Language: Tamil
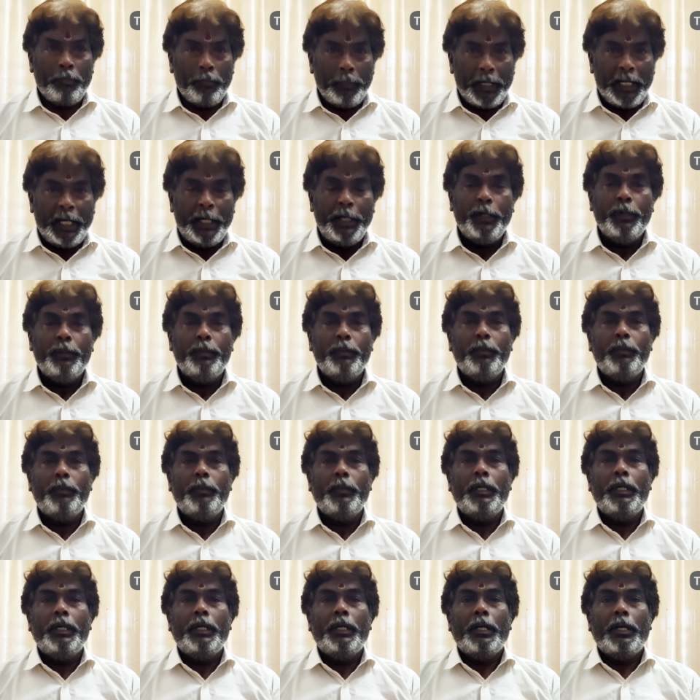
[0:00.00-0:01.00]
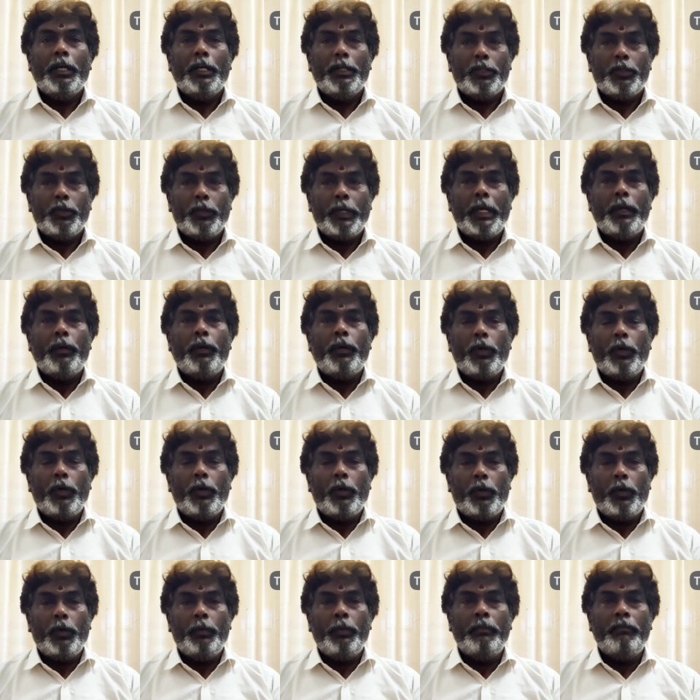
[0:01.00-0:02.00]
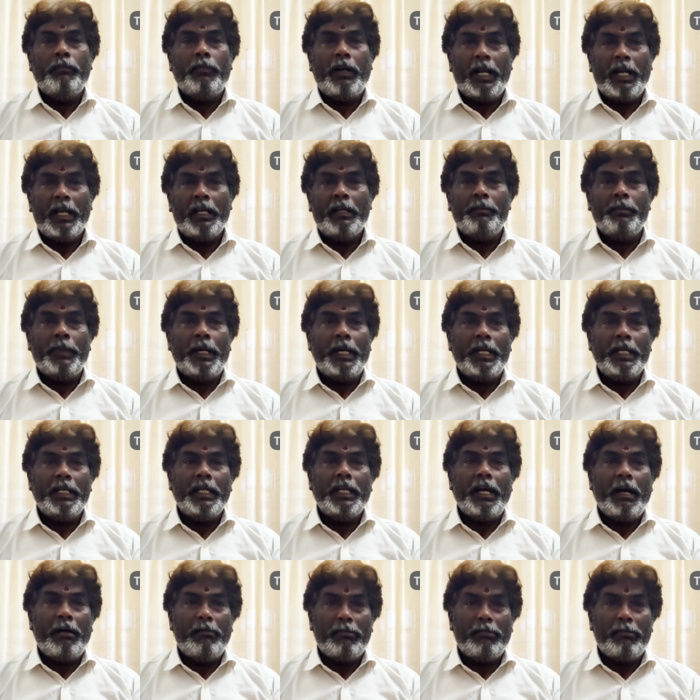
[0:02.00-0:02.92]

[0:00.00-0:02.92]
மீண்டும் சுய ரூபம் வழங்குமாறு